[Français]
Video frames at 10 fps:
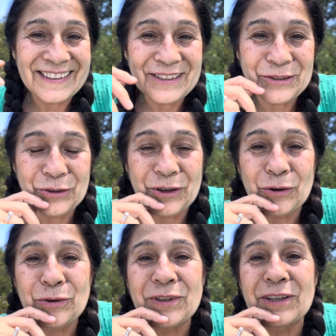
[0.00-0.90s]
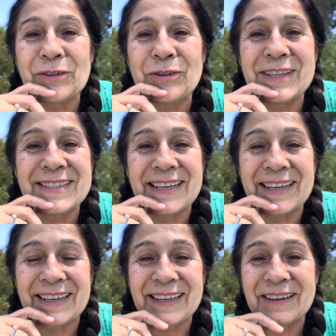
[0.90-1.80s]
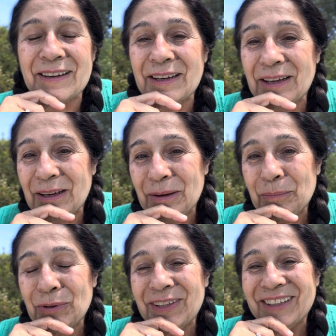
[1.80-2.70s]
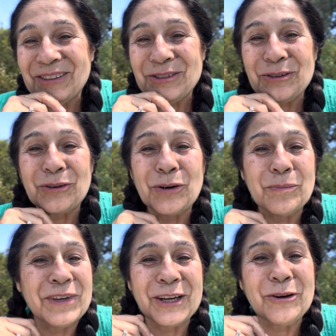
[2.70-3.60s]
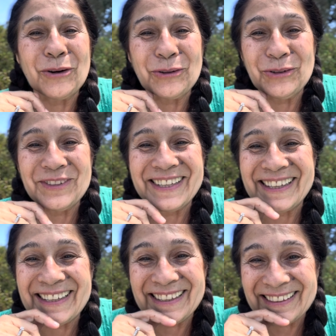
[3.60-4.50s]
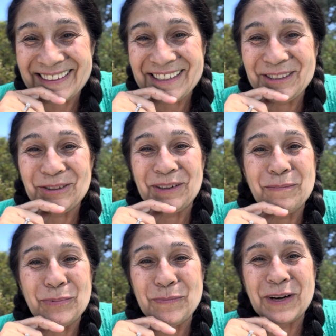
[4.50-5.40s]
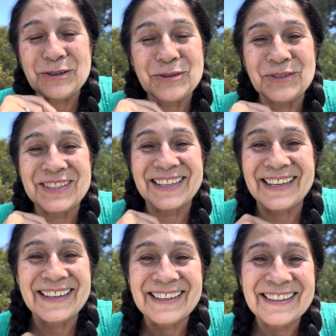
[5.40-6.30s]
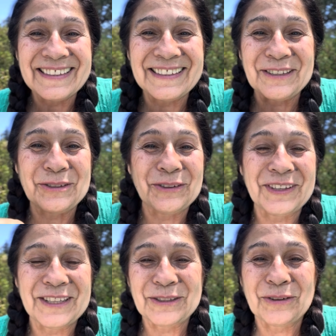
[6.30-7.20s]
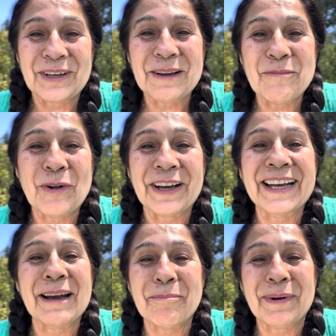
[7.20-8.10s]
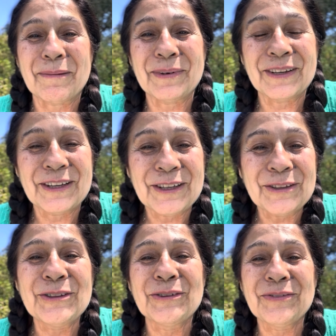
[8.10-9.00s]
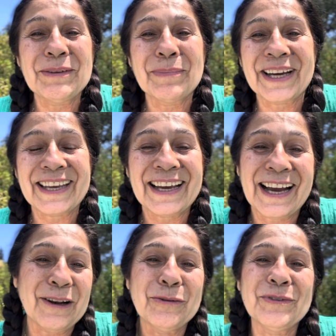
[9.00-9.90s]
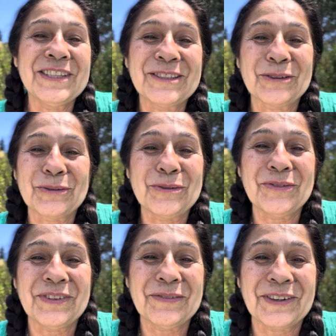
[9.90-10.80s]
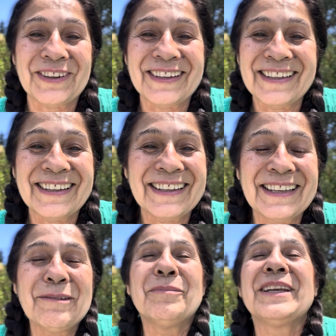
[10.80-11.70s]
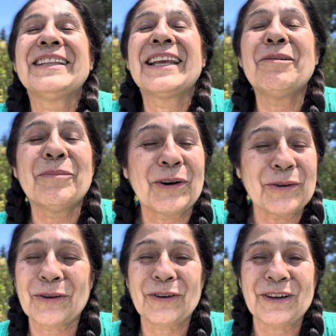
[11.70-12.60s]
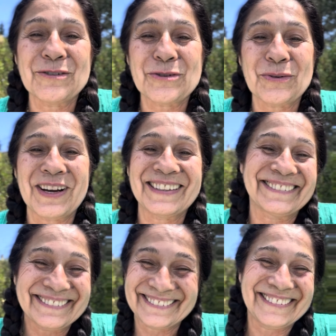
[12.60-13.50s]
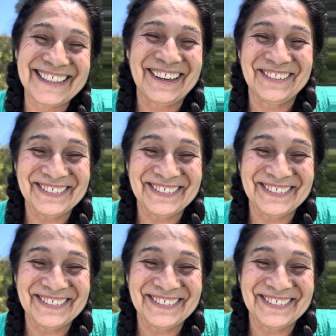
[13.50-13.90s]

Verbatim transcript: ceux qui ont le temps de les écrire, peut-être sont comme les cordonniers qui sont les plus mal chaussés. C'est ceux qui sont les moins capables de vibrer à l'unisson du vivant qui met tellement le cœur en joie. Ciao